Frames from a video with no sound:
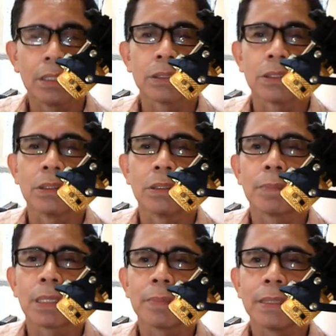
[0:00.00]
So,
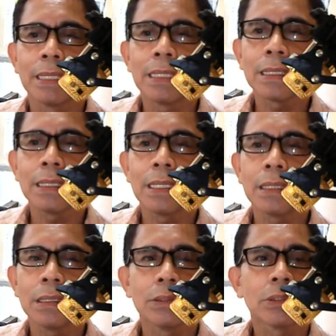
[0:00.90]
pag binalikan
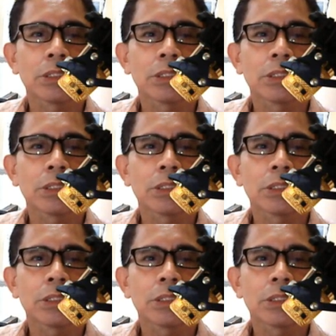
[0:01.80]
natin doon